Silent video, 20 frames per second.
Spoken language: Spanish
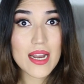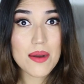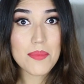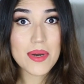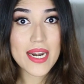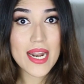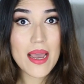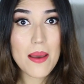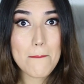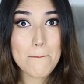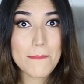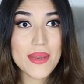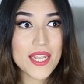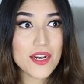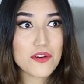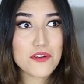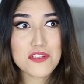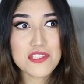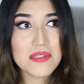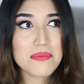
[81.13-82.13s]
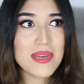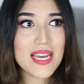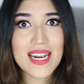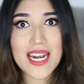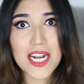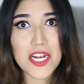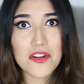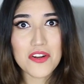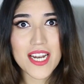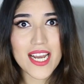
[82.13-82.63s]
cámara pero no se me
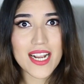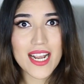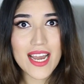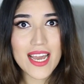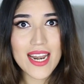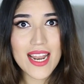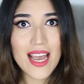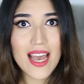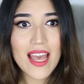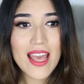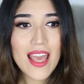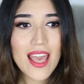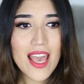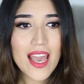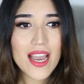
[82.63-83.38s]
arregló la cara,